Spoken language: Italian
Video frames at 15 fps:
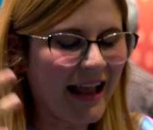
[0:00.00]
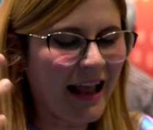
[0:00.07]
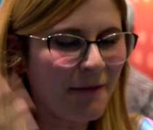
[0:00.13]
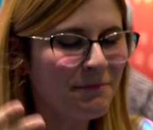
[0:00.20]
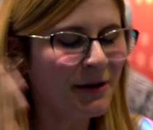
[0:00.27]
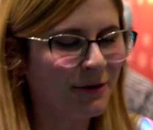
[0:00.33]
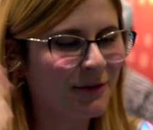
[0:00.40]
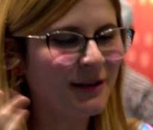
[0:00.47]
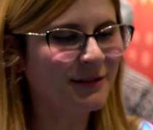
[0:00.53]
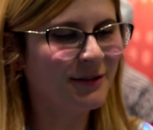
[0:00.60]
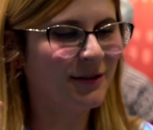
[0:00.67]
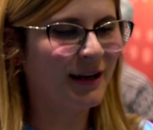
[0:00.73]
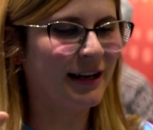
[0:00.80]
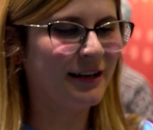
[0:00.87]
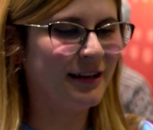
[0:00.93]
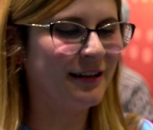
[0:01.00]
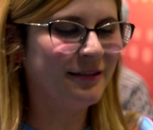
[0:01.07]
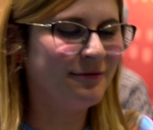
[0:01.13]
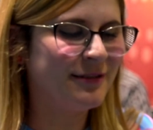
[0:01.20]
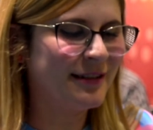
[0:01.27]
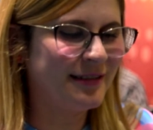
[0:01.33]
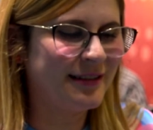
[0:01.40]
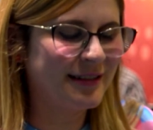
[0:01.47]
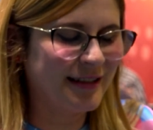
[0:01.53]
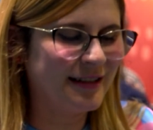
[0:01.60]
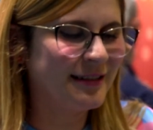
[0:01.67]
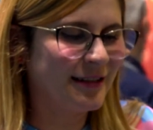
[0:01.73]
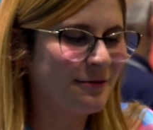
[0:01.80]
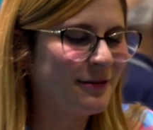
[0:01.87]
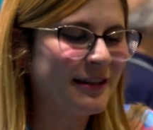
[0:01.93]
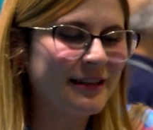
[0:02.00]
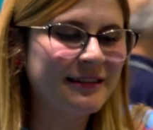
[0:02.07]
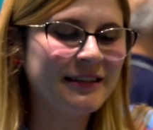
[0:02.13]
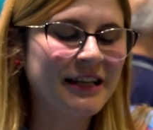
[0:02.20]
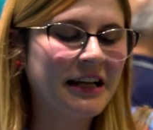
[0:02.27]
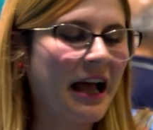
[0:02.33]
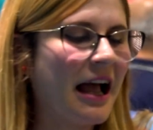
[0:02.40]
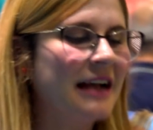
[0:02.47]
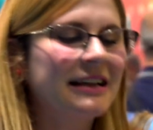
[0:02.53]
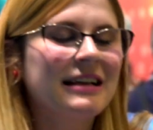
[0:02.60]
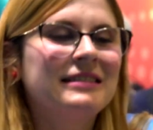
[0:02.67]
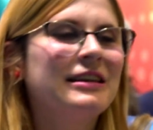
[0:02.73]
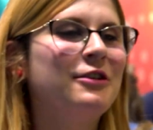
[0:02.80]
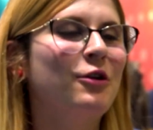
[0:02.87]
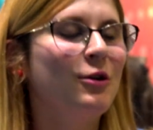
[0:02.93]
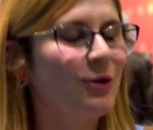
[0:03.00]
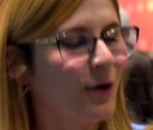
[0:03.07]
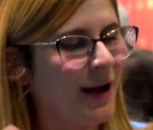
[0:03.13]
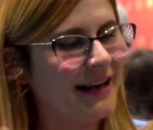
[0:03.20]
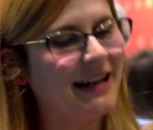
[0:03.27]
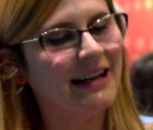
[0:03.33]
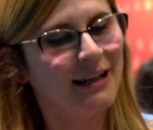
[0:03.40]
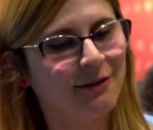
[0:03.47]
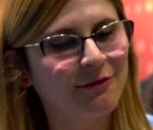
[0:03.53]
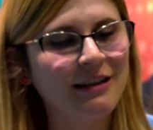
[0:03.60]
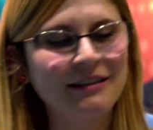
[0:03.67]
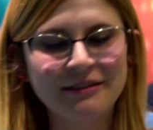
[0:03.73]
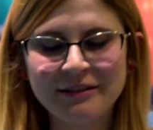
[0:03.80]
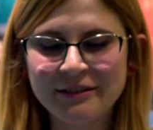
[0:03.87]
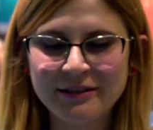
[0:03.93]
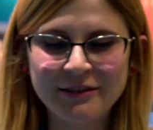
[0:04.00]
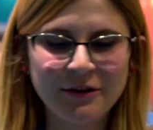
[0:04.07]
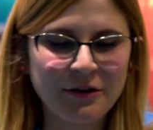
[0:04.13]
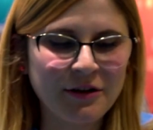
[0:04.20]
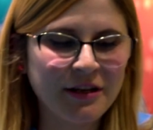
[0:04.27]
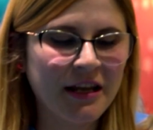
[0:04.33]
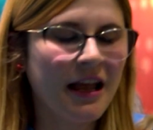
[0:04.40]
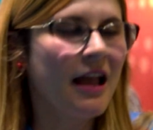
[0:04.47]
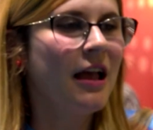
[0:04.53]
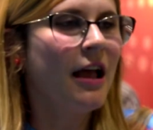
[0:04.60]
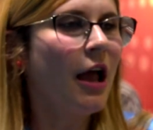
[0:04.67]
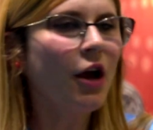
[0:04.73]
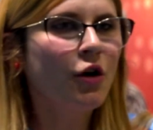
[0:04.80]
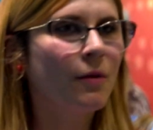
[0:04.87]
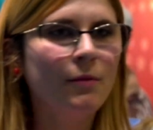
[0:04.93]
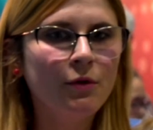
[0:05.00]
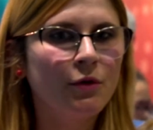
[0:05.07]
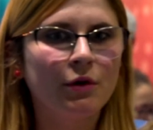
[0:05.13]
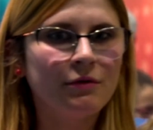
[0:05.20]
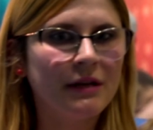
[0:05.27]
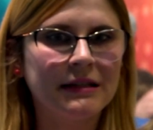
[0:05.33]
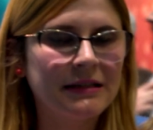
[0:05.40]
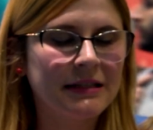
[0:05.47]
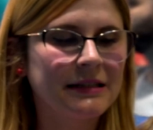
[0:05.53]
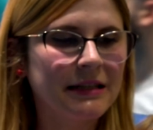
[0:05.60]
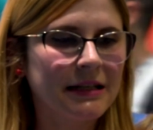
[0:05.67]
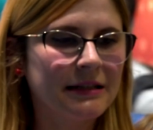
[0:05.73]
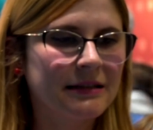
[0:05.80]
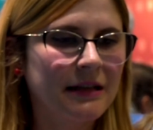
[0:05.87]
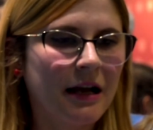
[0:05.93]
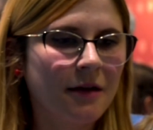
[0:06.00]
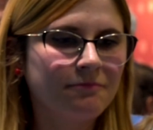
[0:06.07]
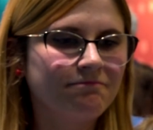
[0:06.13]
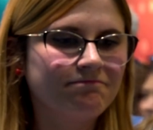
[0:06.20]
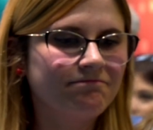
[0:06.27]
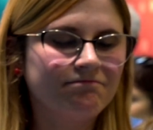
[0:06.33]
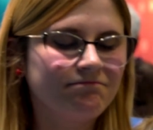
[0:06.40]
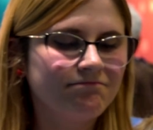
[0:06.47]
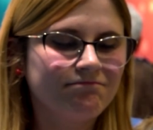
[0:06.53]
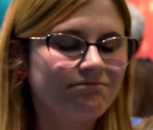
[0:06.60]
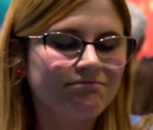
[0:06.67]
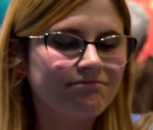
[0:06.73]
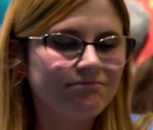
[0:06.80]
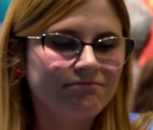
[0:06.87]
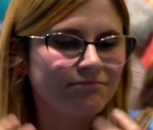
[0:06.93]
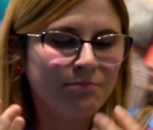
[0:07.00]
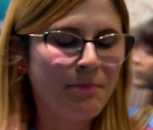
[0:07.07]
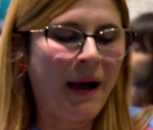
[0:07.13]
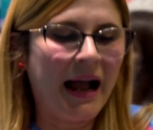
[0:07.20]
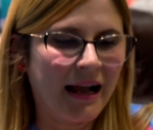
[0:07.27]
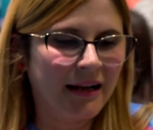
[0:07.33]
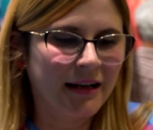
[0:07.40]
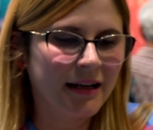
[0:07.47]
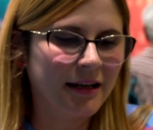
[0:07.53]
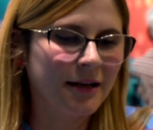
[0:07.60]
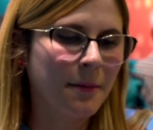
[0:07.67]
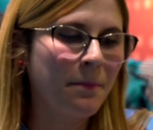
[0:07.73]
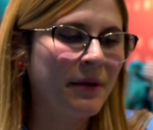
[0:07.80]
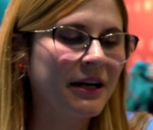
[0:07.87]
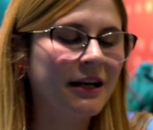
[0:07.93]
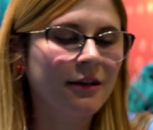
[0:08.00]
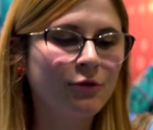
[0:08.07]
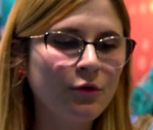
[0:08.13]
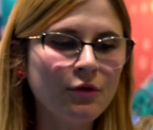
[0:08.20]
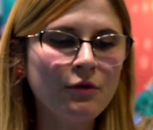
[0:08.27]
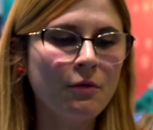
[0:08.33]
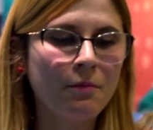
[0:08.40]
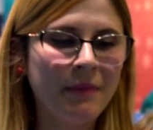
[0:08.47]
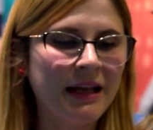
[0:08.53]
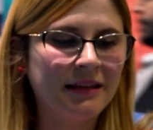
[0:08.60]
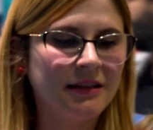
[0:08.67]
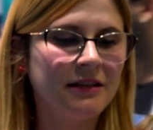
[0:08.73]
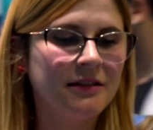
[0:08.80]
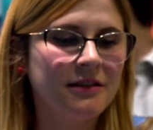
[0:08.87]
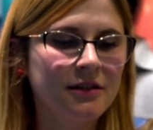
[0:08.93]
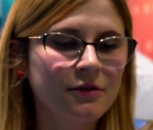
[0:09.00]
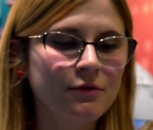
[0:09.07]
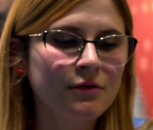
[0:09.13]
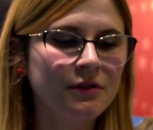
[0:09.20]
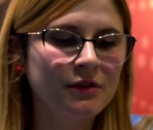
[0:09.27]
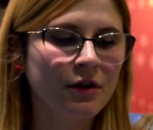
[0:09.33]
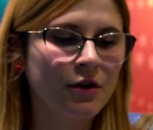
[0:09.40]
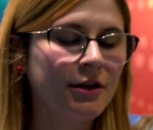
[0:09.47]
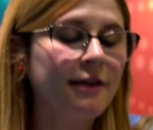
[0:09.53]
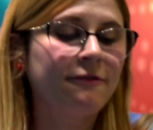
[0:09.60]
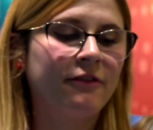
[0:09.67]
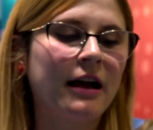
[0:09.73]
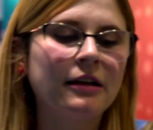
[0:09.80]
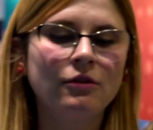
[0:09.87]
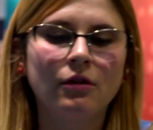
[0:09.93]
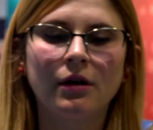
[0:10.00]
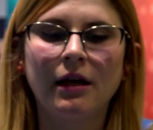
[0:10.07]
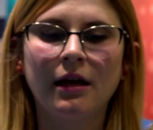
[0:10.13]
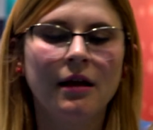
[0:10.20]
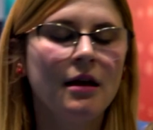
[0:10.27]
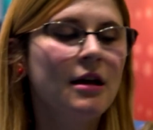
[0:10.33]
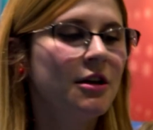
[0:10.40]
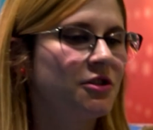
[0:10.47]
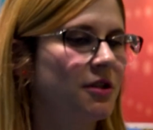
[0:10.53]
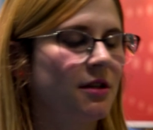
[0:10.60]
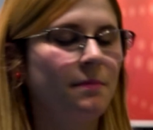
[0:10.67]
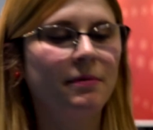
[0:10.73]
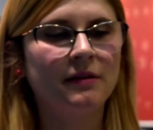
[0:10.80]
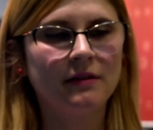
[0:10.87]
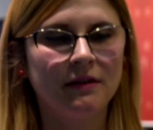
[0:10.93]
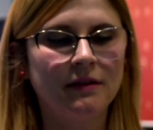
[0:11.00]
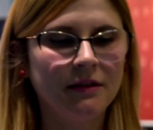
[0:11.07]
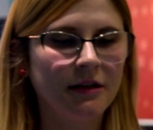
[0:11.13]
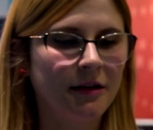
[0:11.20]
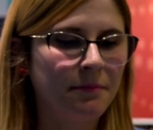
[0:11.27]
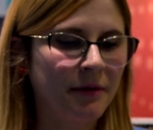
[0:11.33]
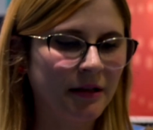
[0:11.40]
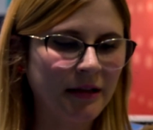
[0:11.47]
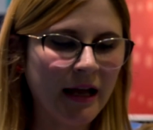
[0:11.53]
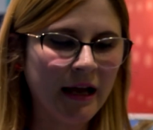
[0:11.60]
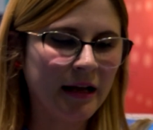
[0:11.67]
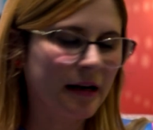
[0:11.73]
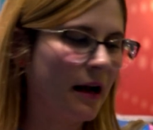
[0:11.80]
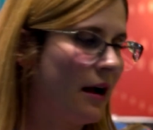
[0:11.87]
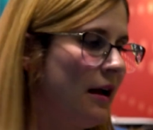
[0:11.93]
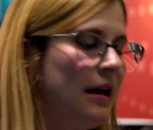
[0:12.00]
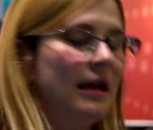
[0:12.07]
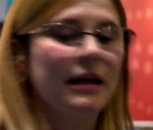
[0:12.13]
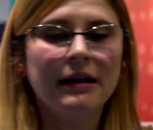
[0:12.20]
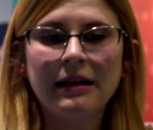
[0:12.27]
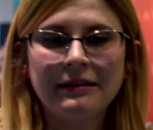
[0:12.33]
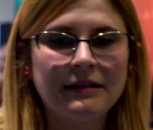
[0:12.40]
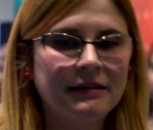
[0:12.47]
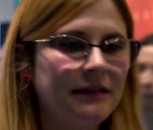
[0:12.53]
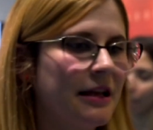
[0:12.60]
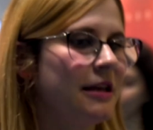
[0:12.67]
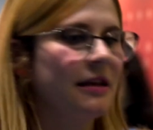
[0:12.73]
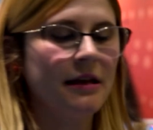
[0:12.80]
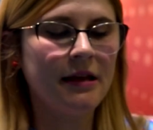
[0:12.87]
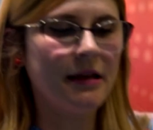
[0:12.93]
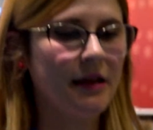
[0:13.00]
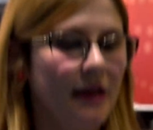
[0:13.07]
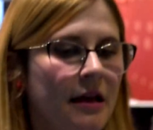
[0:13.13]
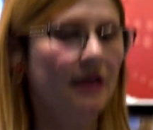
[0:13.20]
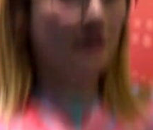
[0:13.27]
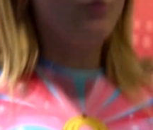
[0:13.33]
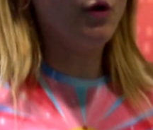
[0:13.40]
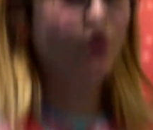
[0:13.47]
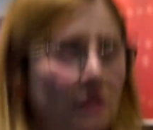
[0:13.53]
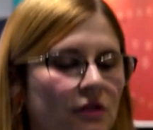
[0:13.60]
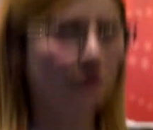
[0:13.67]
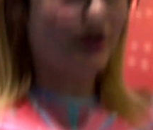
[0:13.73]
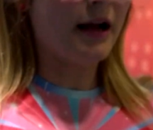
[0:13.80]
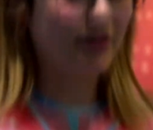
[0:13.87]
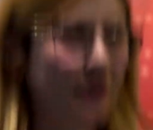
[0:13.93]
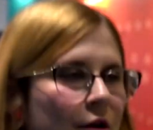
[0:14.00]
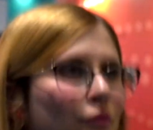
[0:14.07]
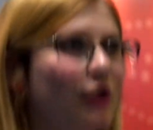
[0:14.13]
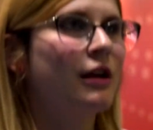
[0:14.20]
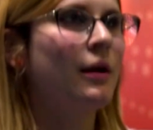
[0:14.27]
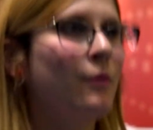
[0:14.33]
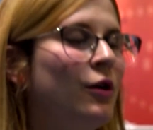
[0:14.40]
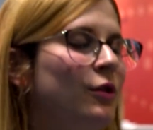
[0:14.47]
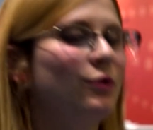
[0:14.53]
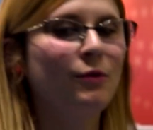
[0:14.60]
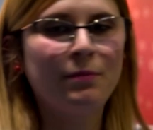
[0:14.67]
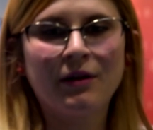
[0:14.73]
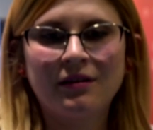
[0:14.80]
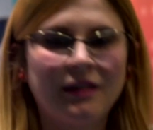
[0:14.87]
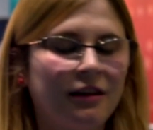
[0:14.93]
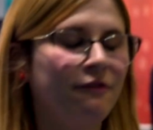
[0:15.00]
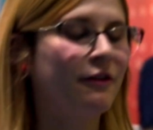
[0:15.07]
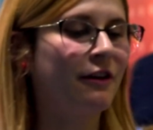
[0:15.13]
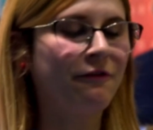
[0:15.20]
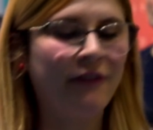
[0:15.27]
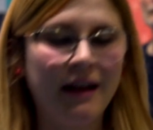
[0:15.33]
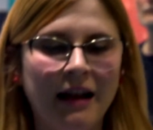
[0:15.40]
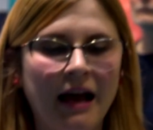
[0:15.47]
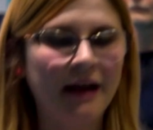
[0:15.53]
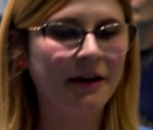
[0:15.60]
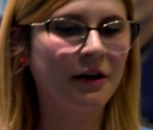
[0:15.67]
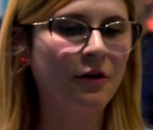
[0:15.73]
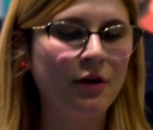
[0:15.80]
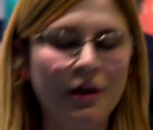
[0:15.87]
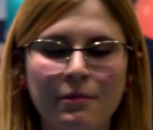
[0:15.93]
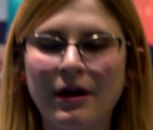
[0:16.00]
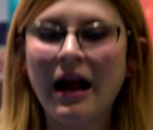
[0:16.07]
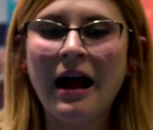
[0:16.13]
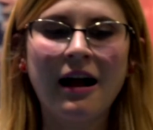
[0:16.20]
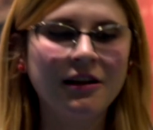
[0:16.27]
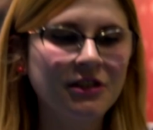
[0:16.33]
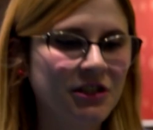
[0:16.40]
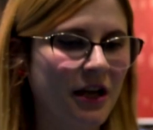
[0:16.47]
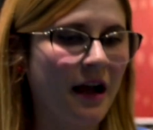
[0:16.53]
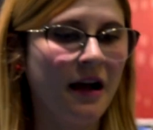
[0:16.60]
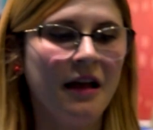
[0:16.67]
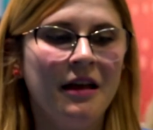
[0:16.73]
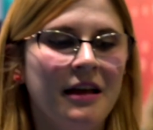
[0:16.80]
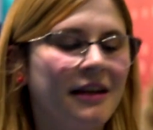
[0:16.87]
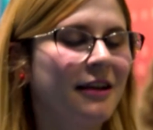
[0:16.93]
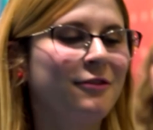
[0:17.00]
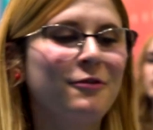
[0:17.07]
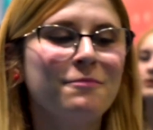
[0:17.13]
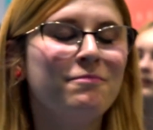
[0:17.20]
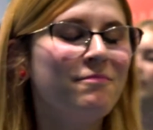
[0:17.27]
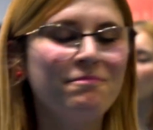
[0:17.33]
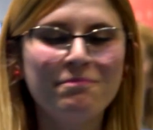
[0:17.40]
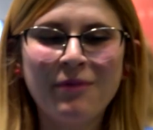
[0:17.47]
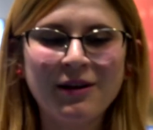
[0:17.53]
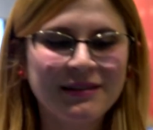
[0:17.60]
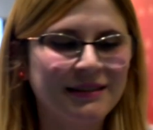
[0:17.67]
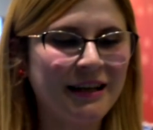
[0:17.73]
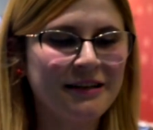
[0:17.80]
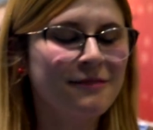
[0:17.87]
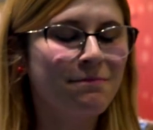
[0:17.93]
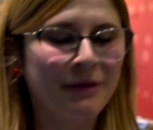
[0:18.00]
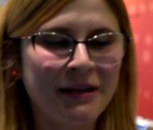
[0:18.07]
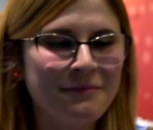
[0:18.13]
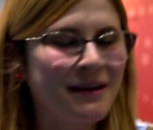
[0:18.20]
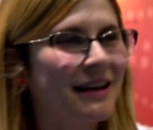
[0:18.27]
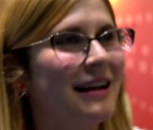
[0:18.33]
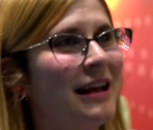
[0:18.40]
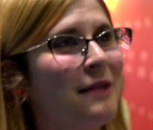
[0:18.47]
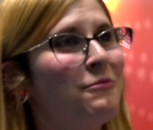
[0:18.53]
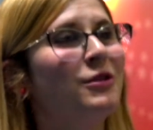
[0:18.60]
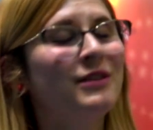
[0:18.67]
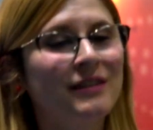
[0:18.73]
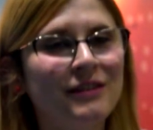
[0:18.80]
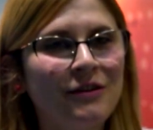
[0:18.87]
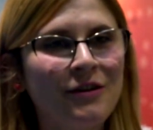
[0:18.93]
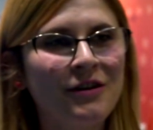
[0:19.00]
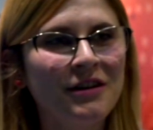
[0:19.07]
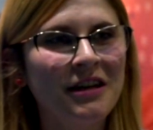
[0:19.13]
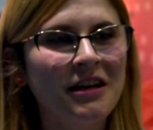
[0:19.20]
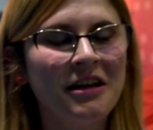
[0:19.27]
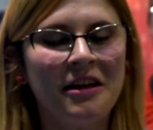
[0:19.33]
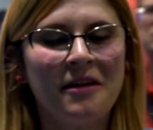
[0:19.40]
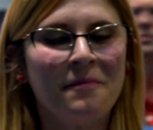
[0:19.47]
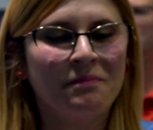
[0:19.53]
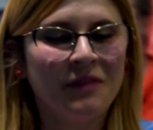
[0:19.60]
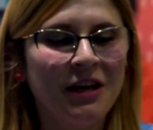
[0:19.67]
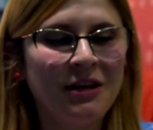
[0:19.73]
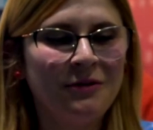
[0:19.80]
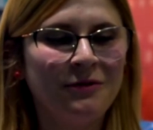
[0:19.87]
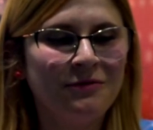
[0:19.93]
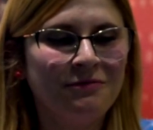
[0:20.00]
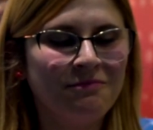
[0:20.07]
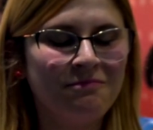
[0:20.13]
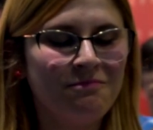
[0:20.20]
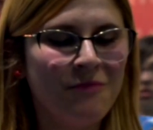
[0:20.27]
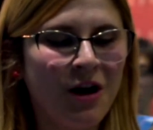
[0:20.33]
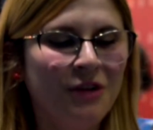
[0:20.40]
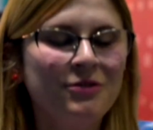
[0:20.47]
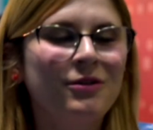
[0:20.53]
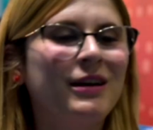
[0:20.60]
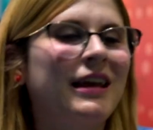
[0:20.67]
è per questo che un'esistenza autistica, anche se non lo è nelle tue intenzioni, è comunque un'esistenza punk, perché tu metti in discussione il fatto che possa sedere per terra, che se sei emozionata in qualche modo tu possa sfarfallare con le braccia, che tu possa esprimere le emozioni in un modo